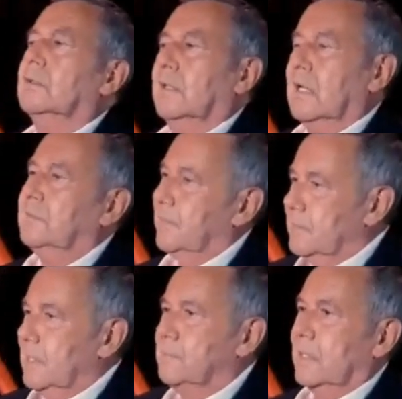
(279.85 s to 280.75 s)
Und dann
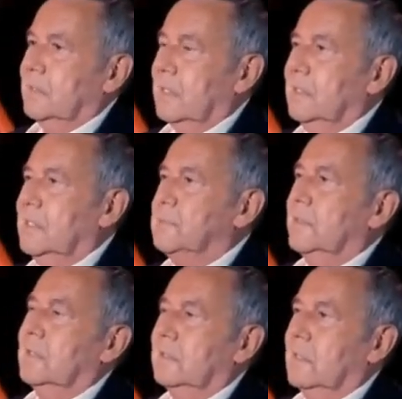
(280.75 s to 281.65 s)
hat meine Tante
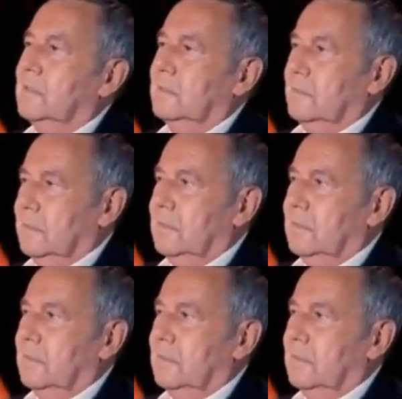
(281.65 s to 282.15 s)
Lisbeth da gesagt,